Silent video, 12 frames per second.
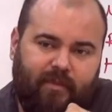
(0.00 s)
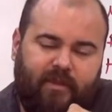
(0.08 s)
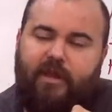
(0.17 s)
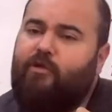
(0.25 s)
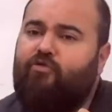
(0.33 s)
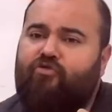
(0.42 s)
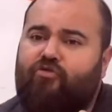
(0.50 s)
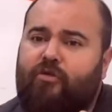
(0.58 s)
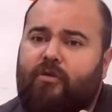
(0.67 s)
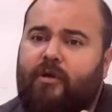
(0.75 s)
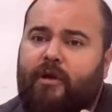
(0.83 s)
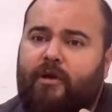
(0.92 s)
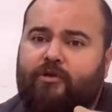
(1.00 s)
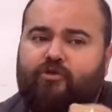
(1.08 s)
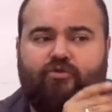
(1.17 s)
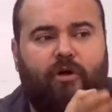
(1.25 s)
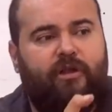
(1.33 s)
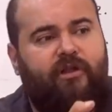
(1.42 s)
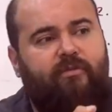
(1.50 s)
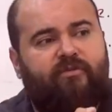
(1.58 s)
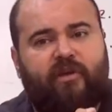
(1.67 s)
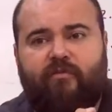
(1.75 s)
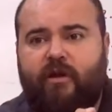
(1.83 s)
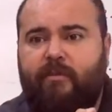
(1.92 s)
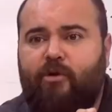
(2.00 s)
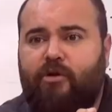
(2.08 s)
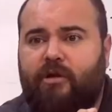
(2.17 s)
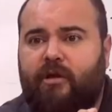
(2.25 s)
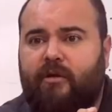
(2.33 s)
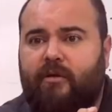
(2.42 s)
Niye düştü? Şu an kimse evlenemiyor ki.